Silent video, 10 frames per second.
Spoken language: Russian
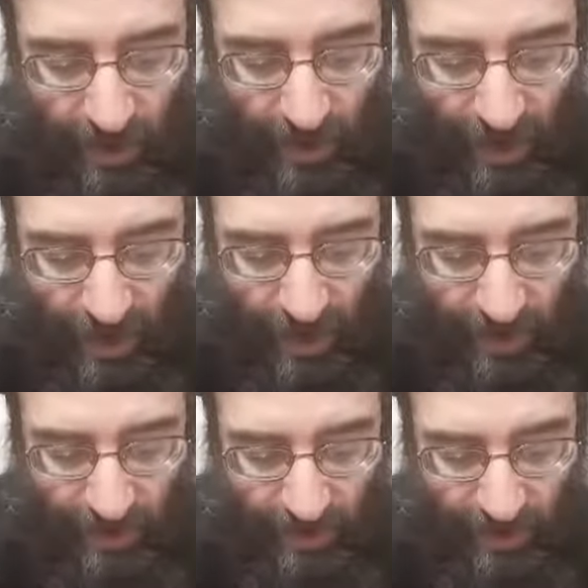
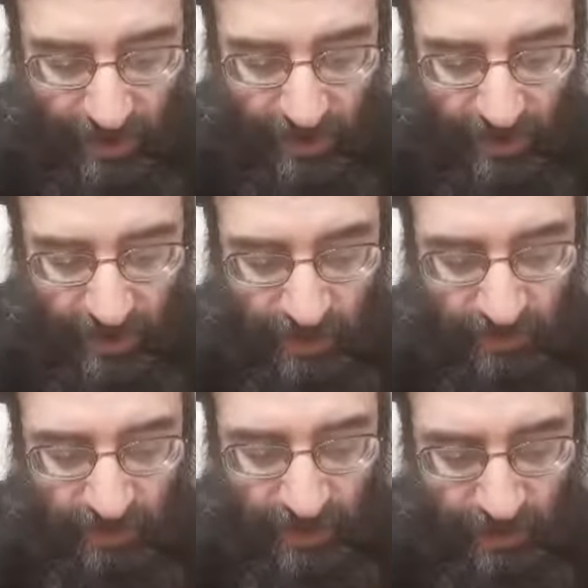А э,
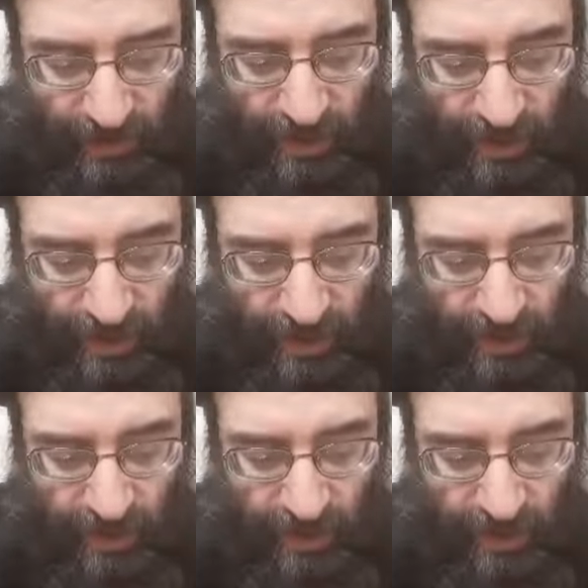во второй день